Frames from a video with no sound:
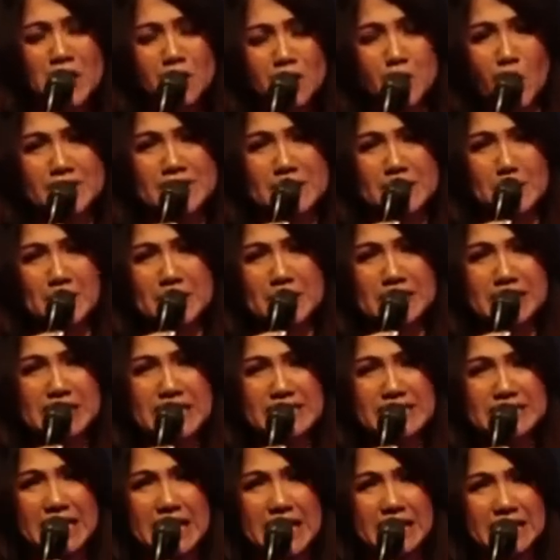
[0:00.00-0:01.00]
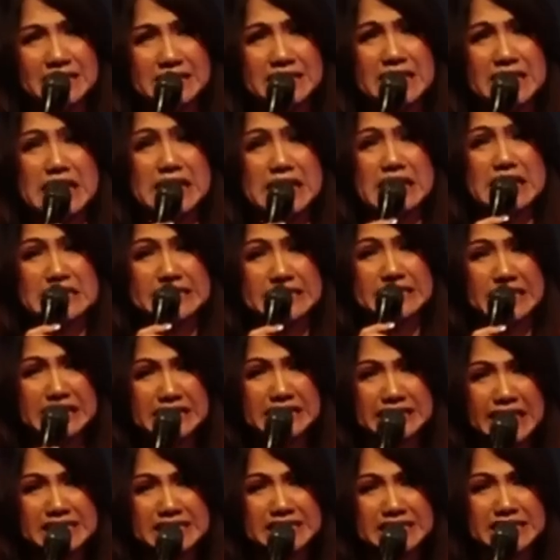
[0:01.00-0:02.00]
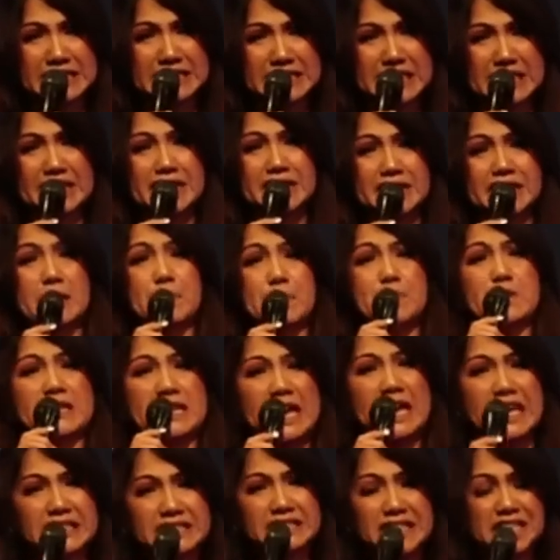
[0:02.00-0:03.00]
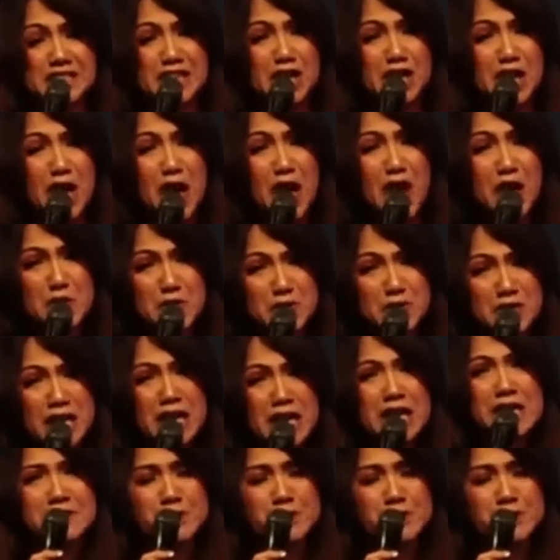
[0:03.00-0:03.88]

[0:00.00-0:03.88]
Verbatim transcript: Kok sepertinya saya diizinkan sendiri, dibiarkan alone.